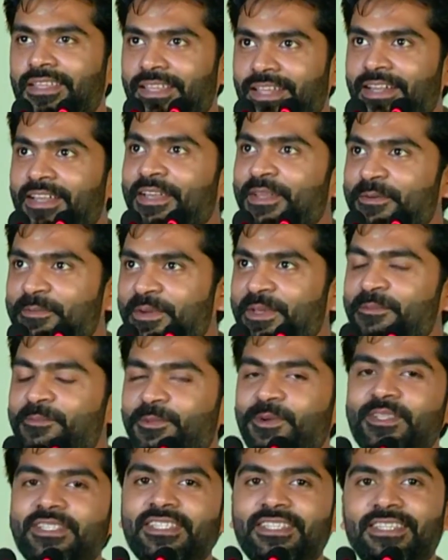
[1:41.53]
இதெல்லாம் எப்படி
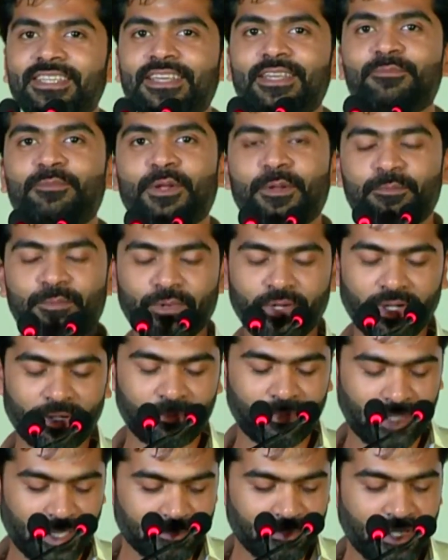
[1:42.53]
முடிஞ்சது இப்போ எப்போ
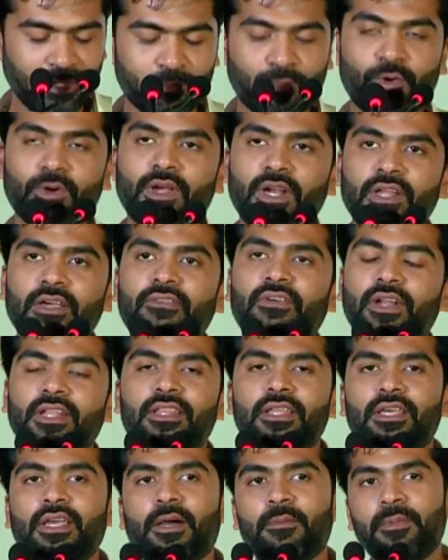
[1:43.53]
எப்படி பொங்கலுக்கு
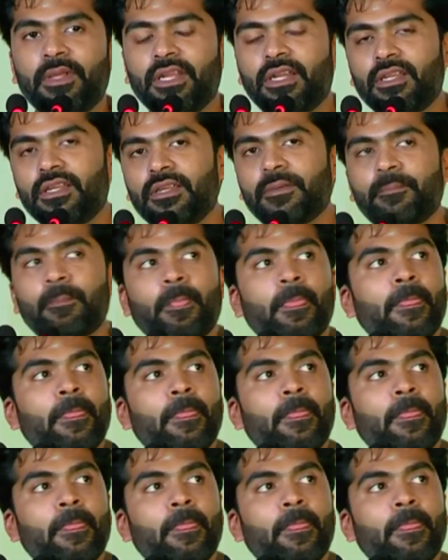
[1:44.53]
வருது அப்படின்னு